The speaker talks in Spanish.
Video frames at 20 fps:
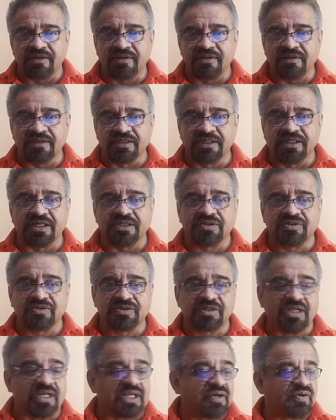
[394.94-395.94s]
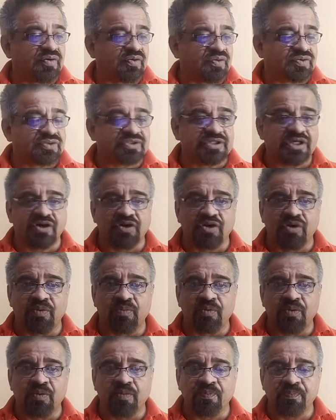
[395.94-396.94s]
Y eso se le conoce
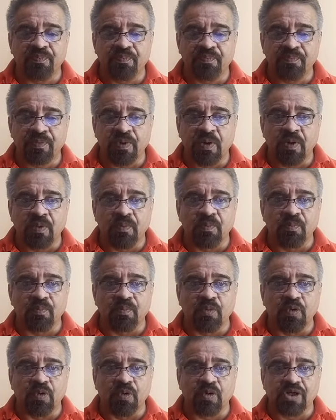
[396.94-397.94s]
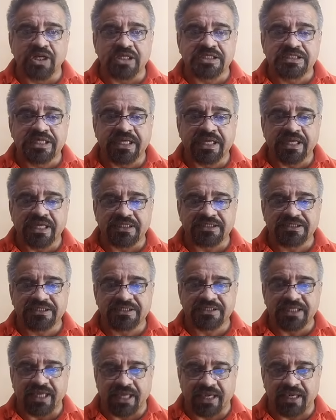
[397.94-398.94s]
como borrachera
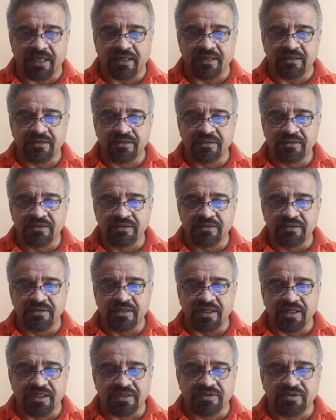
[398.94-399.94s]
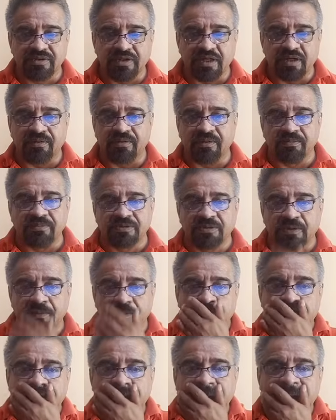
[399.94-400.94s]
seca. Eso ya lo habíamos
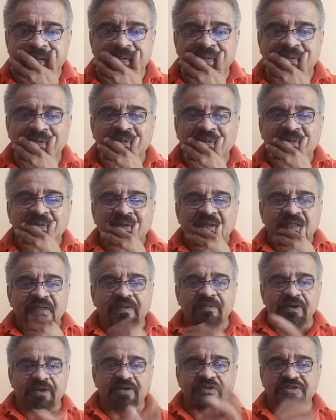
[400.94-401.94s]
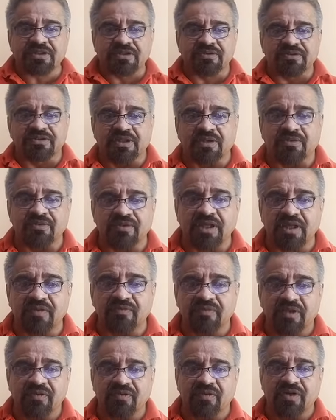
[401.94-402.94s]
comentado. Y bueno, sigo saludando a
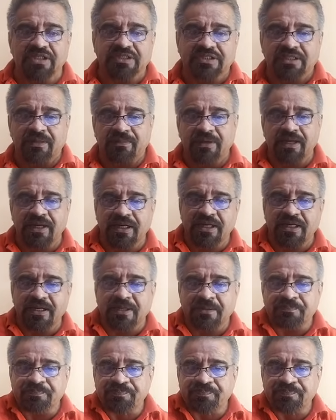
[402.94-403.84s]
Nora Zavala,